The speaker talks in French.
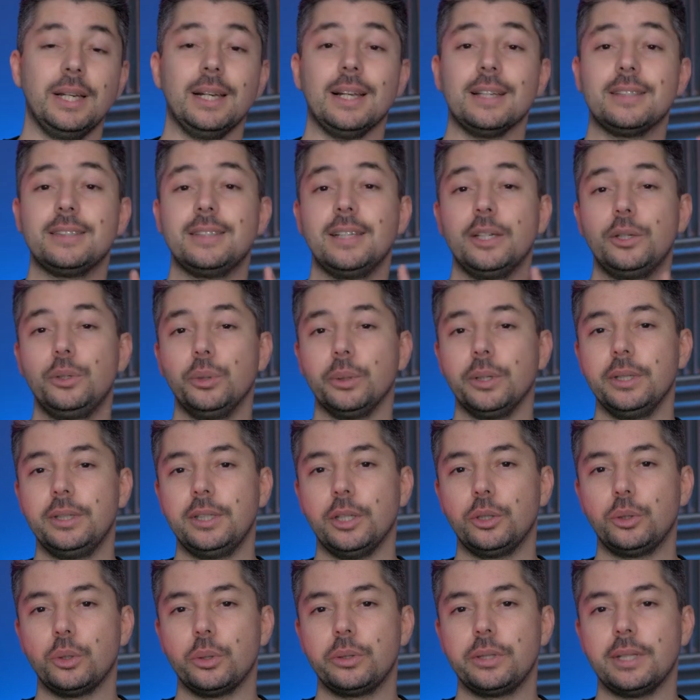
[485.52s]
et la
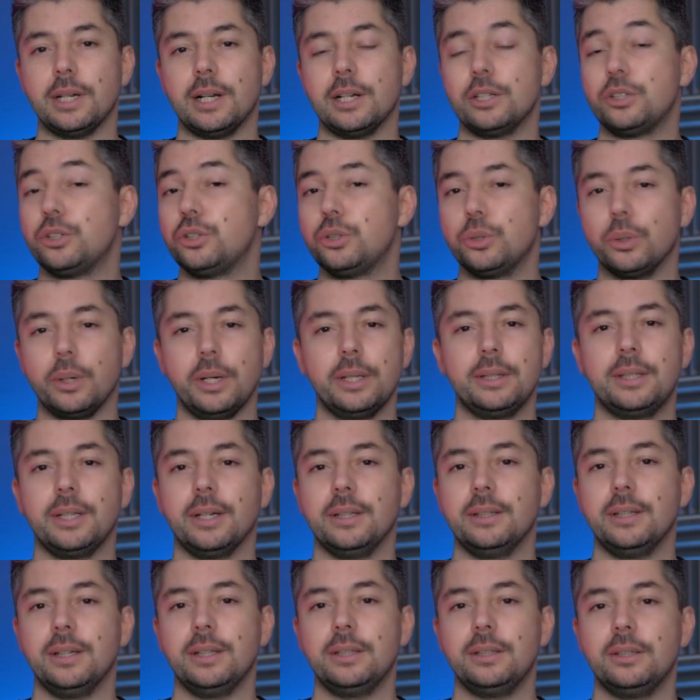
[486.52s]
sécurité totale sur
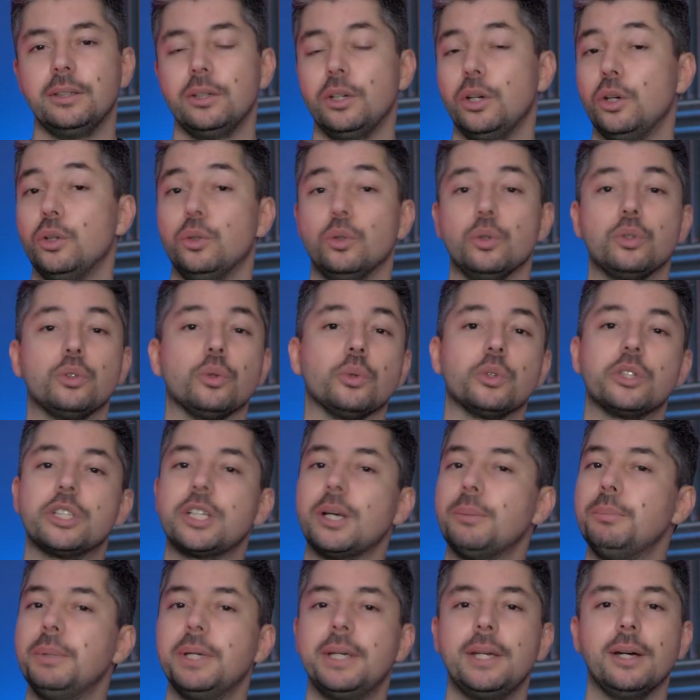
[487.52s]
Internet ne sont
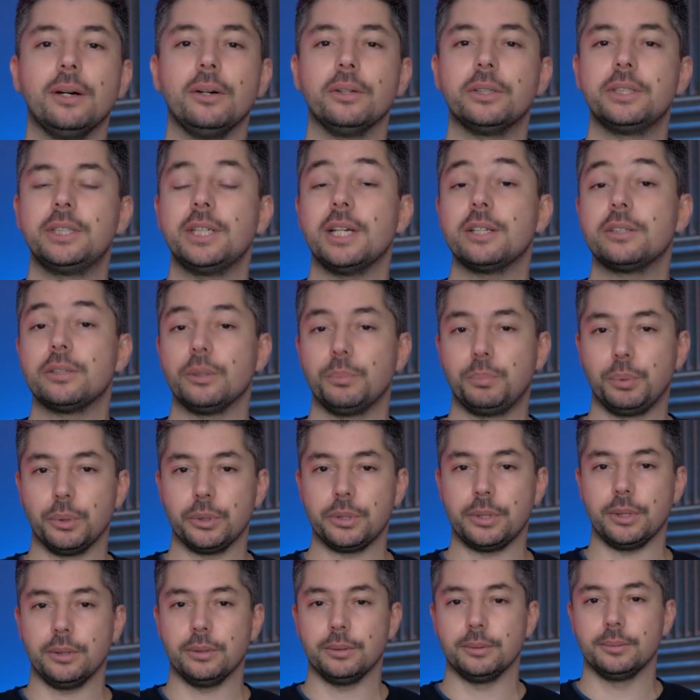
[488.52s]
jamais garantis à
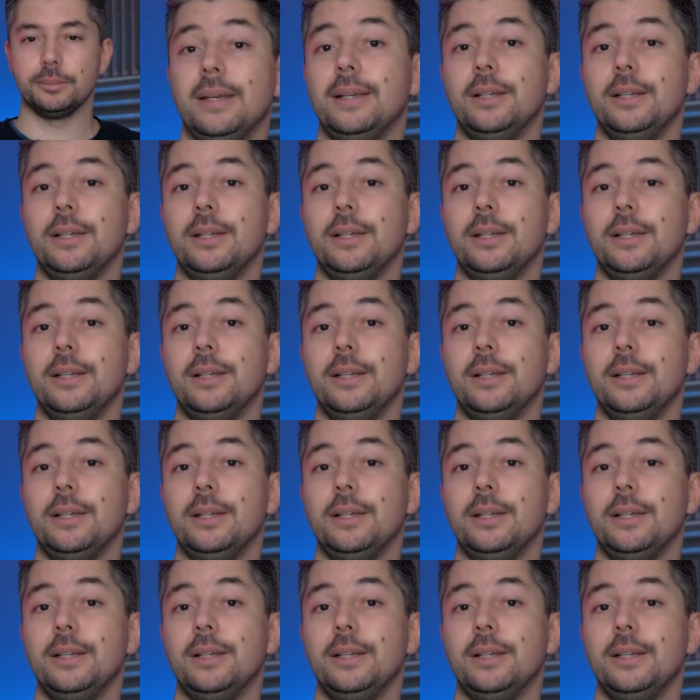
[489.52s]
100%.